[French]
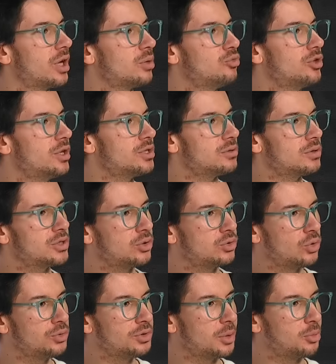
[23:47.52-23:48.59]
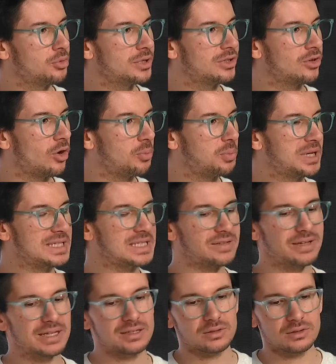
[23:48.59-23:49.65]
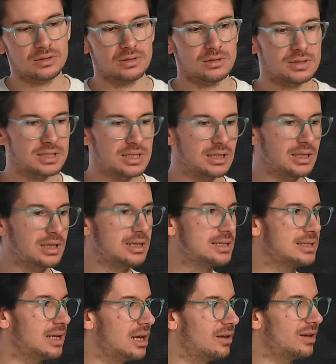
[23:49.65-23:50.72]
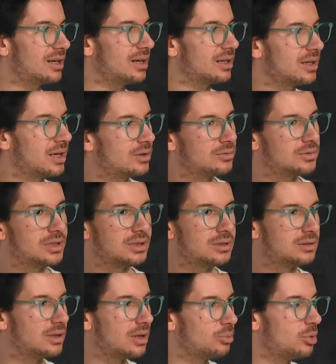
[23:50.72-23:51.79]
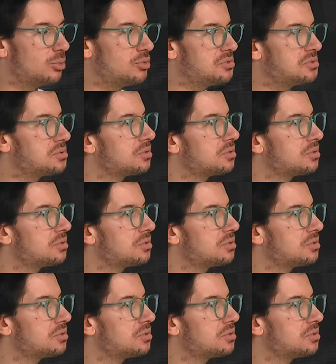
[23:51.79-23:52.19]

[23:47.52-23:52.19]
mouillée, sur les autoroutes un peu détrempées. C'est vrai que c'était celle avec laquelle on était un peu plus sur